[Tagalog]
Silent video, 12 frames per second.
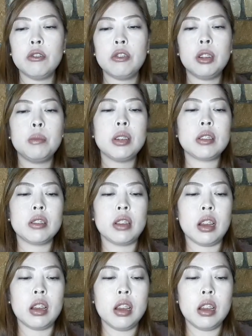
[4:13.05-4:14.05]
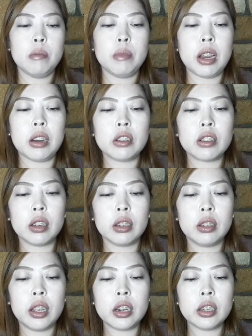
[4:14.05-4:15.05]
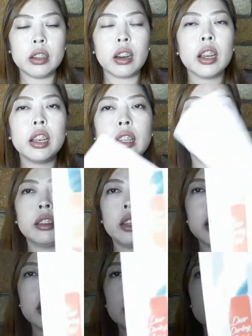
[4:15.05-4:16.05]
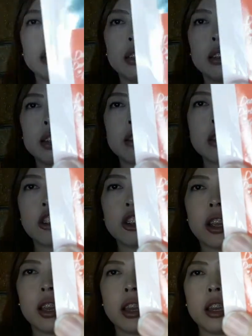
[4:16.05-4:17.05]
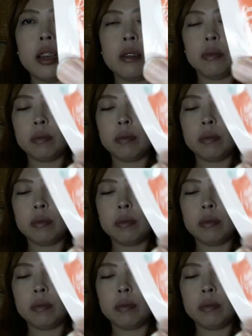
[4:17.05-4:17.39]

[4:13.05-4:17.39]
yung freebies niya. Meron siyang Dear Darling Tint na sachet.